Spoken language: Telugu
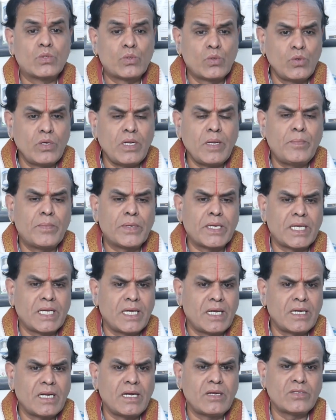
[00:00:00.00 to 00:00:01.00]
దూర
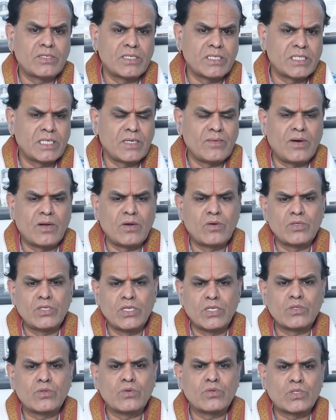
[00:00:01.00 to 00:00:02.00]
ప్రయాణాలు చేసే వాళ్ళు
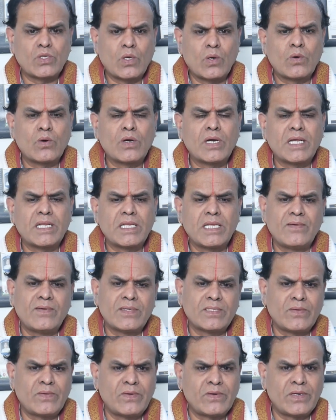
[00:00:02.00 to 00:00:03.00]
ఎంతో
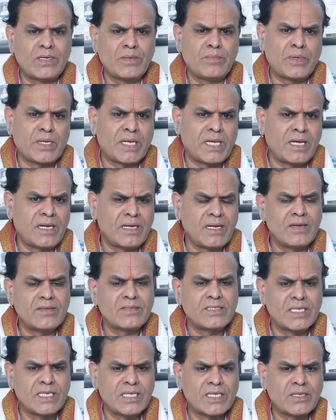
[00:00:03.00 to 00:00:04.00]
సౌకర్యవంతమైనటువంటి
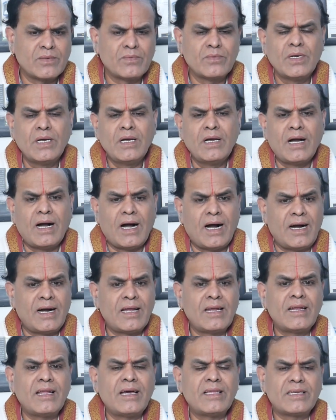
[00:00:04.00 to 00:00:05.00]
ప్రయాణాలు చేయటం
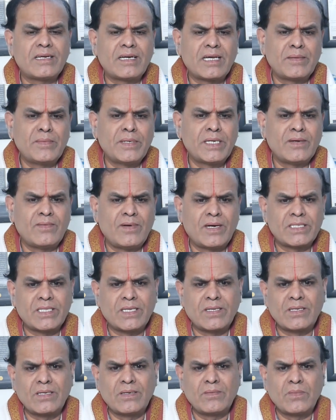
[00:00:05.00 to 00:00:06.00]
ఆహ్లాదకరమైన
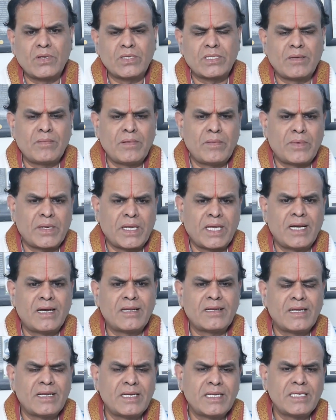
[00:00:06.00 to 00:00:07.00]
వాతావరణంలో తమ
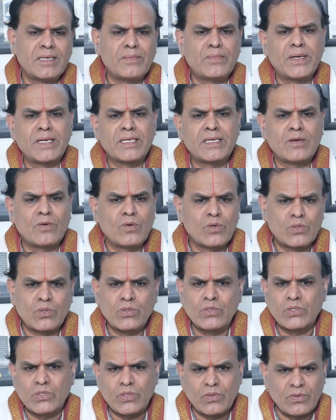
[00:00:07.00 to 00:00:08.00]
ప్రయాణాన్ని ఎప్పటికీ
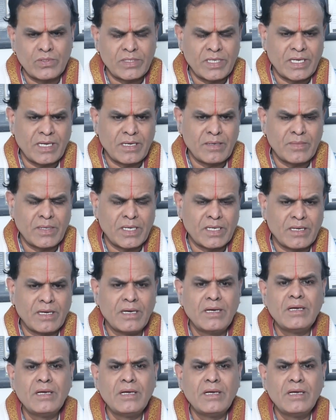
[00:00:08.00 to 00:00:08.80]
గుర్తుంచుకుంటారనమాట